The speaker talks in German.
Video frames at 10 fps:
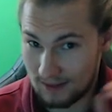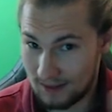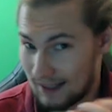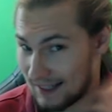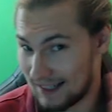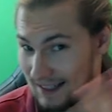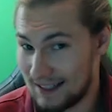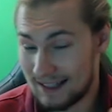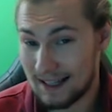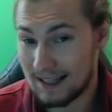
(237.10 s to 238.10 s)
das Ganze
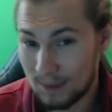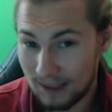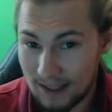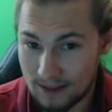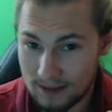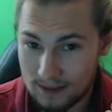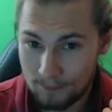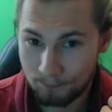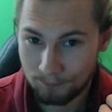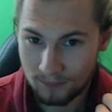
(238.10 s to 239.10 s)
ist ja inspiriert.
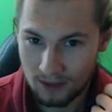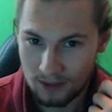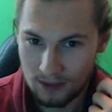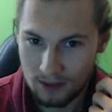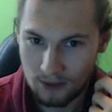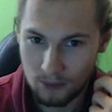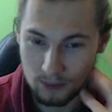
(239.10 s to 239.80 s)
Und